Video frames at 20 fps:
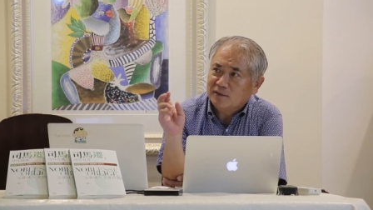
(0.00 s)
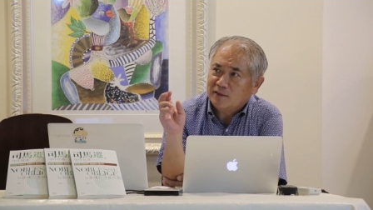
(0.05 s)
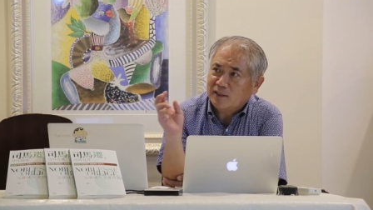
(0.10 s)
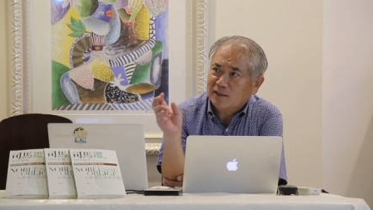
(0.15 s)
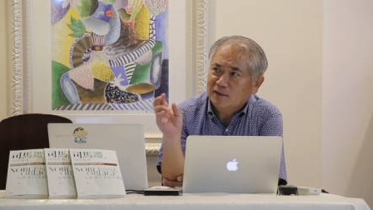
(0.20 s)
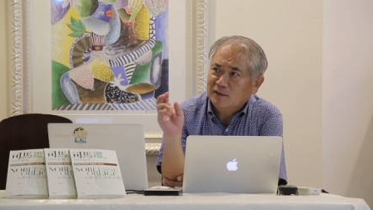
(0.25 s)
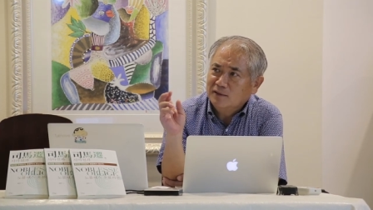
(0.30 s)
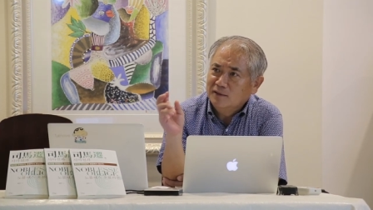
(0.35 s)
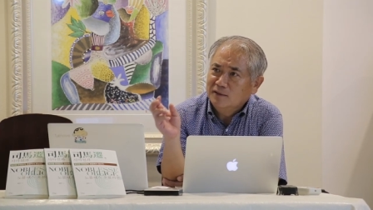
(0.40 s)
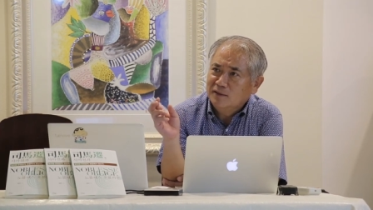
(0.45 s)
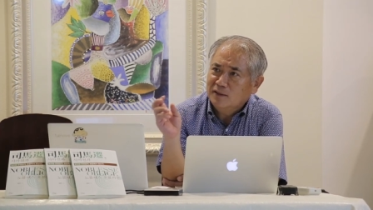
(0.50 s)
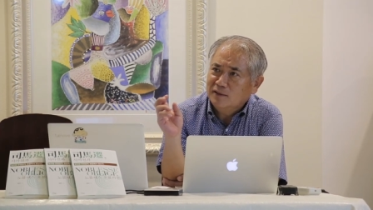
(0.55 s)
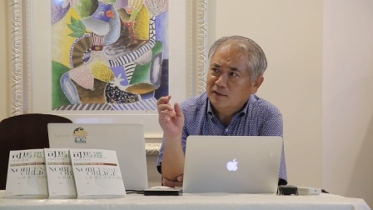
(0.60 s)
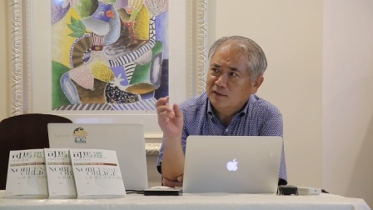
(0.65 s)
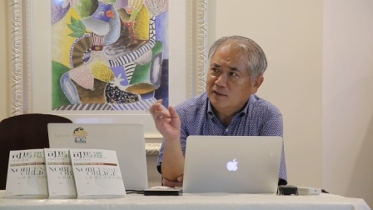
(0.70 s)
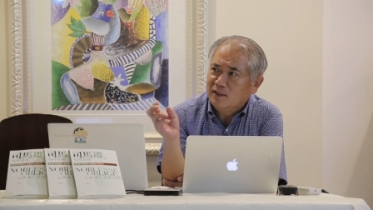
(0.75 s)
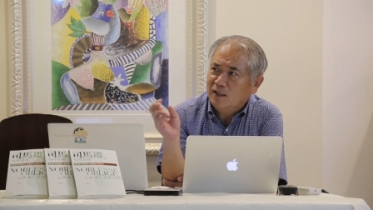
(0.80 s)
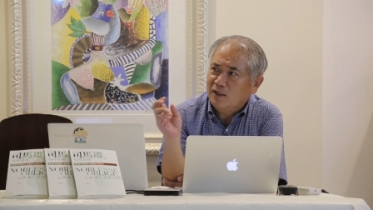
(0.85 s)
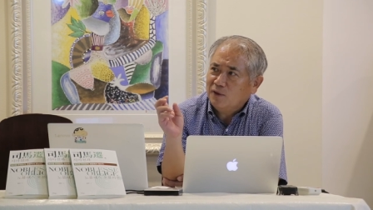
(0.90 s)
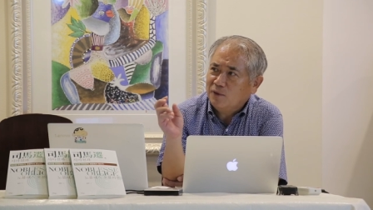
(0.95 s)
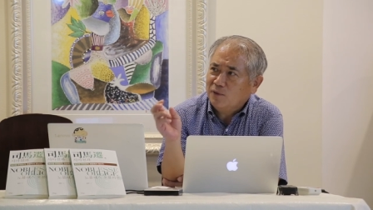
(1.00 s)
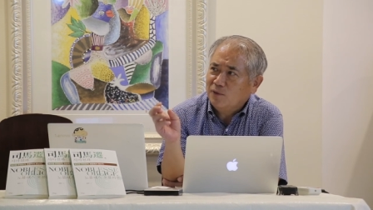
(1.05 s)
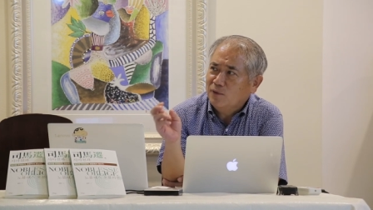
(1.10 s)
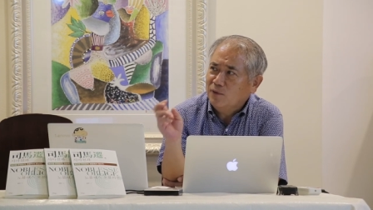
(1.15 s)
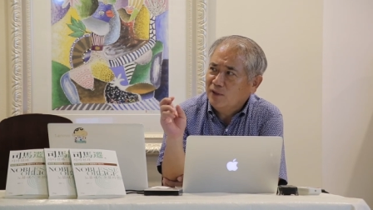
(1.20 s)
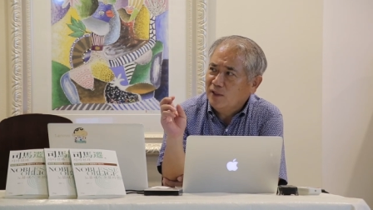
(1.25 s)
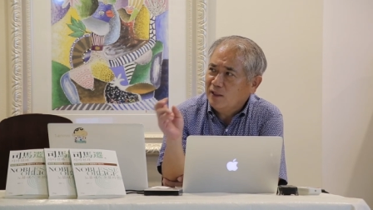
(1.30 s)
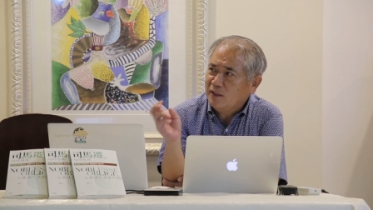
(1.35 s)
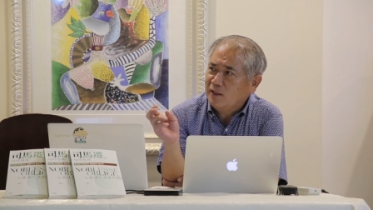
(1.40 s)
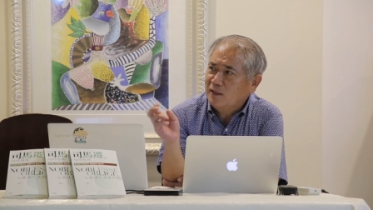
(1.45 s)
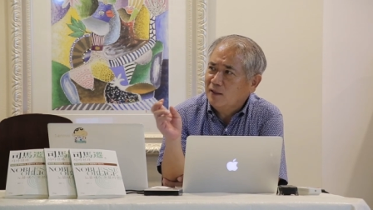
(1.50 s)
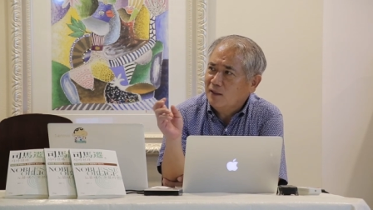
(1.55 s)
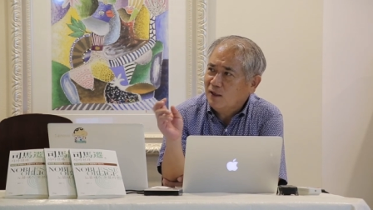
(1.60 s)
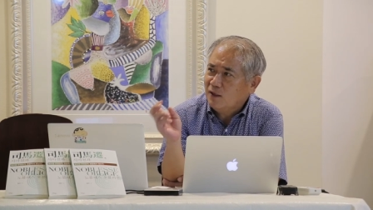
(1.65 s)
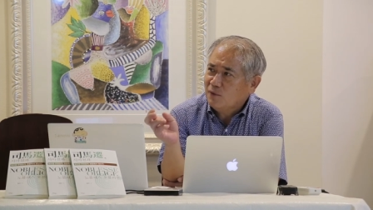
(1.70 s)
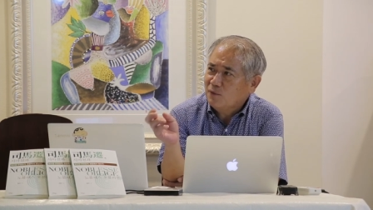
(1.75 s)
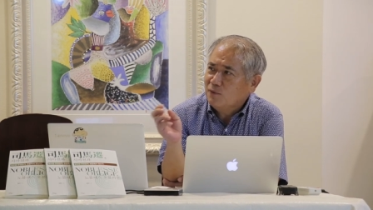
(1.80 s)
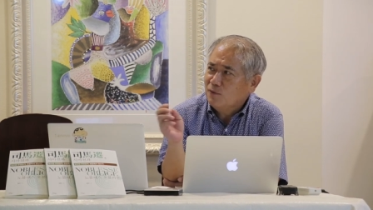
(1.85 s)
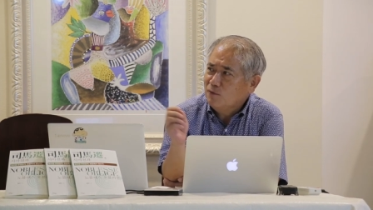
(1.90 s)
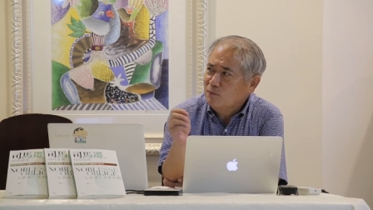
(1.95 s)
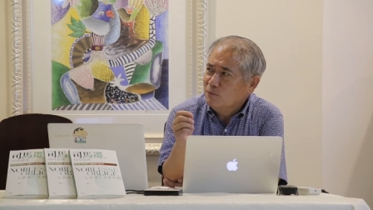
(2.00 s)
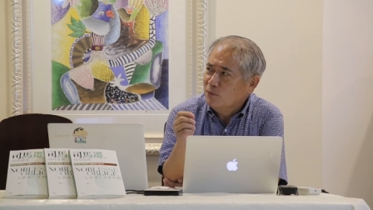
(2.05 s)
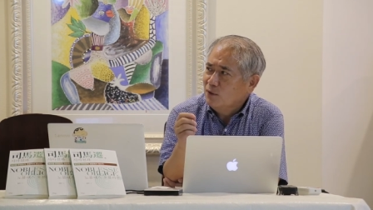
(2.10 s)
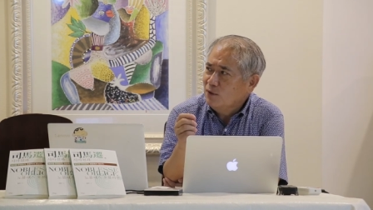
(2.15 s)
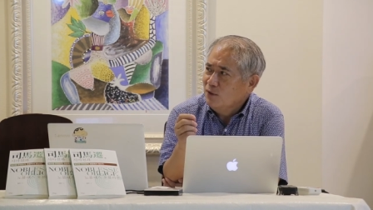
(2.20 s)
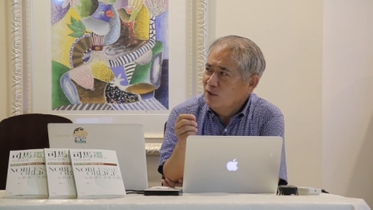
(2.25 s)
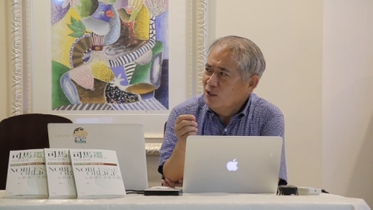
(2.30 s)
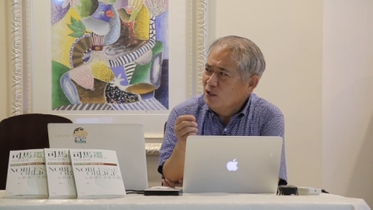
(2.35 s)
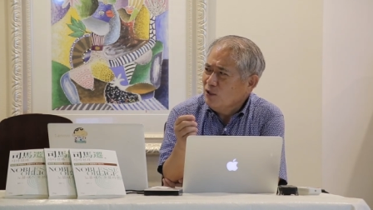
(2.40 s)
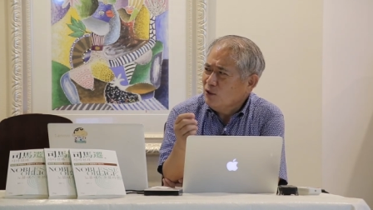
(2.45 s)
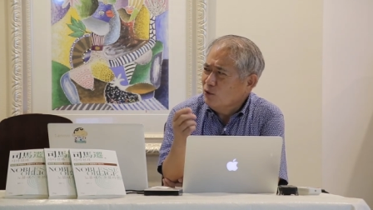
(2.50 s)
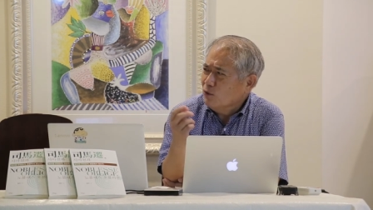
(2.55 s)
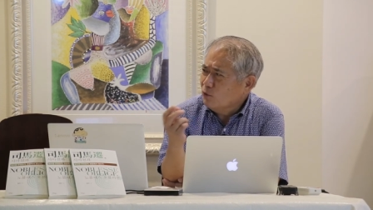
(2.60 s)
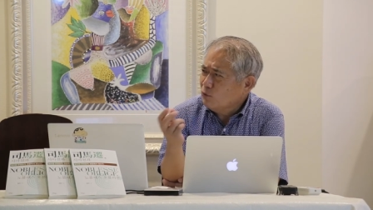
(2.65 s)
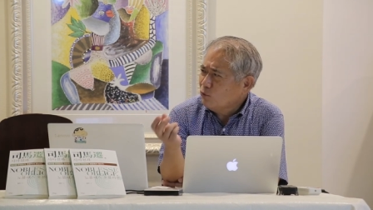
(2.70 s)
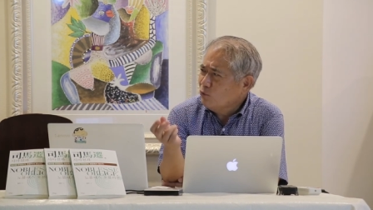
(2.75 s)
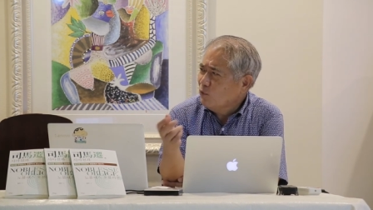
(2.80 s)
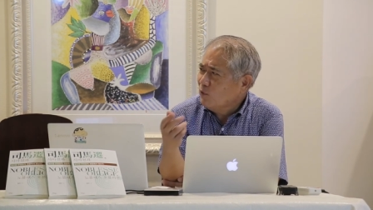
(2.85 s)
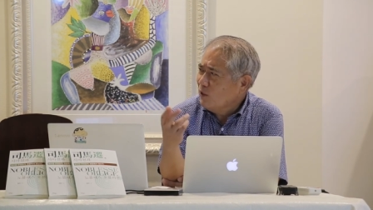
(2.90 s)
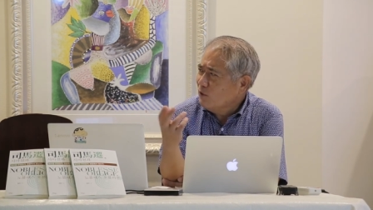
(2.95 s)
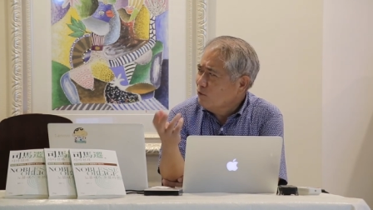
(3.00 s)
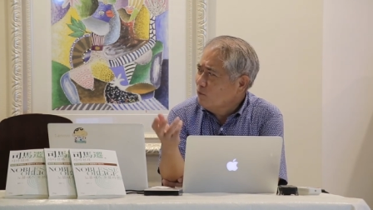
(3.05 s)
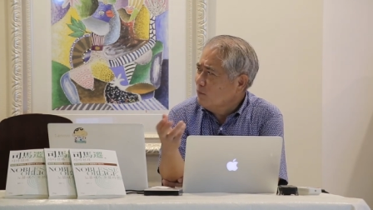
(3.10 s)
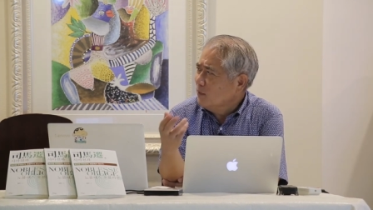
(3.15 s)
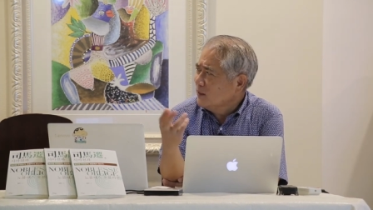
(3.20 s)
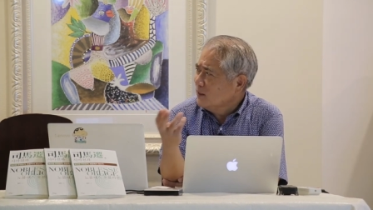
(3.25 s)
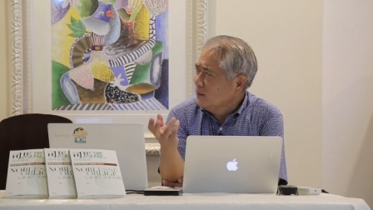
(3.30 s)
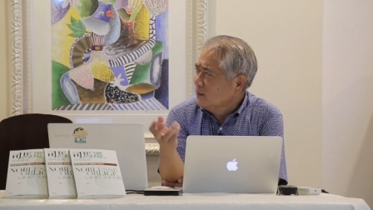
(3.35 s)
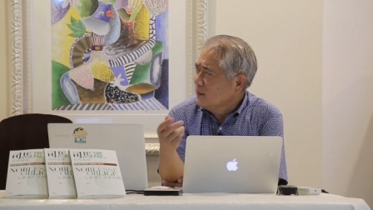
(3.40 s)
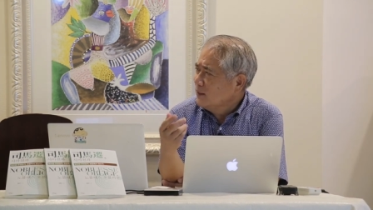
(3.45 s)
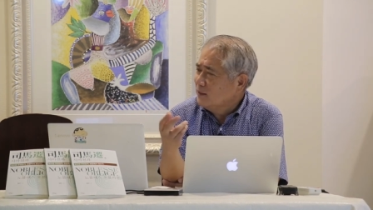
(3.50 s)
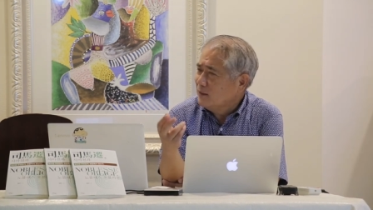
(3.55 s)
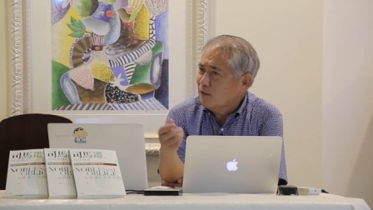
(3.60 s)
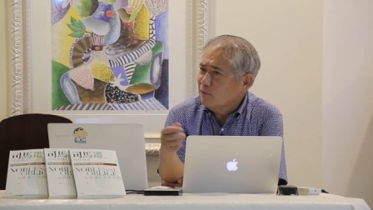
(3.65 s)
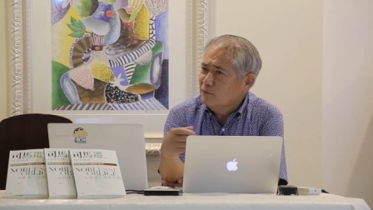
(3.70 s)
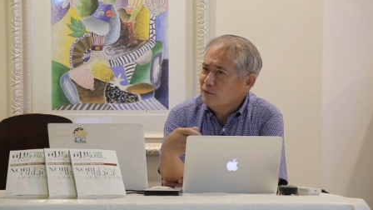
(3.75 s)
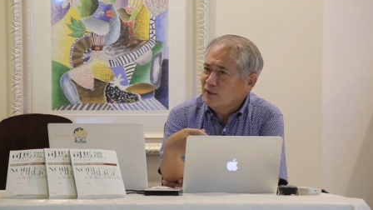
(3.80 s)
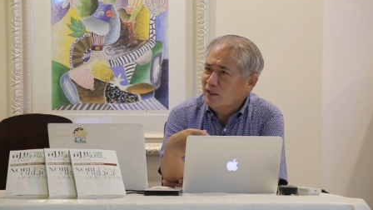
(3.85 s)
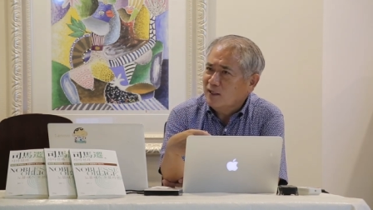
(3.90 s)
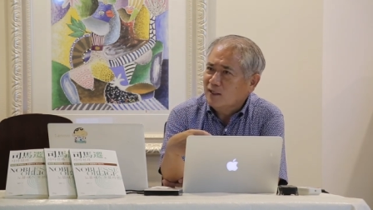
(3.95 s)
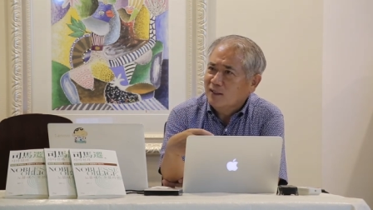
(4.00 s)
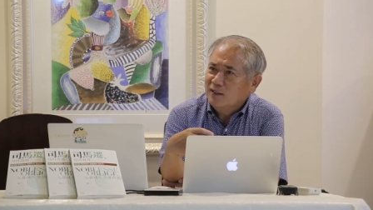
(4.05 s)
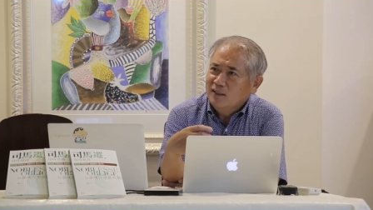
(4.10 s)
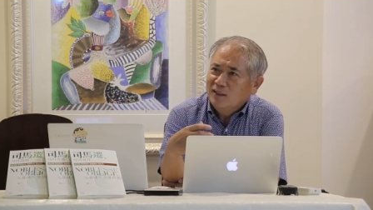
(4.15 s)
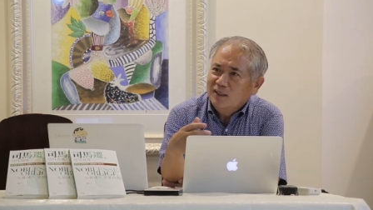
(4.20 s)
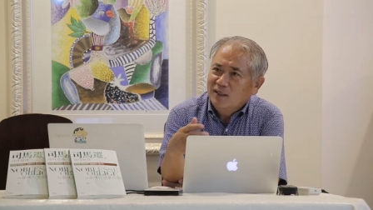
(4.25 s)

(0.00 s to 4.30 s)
자기 의견을 내고 얘기를 하고 뭐 욕도 하고 막 이러기 때문에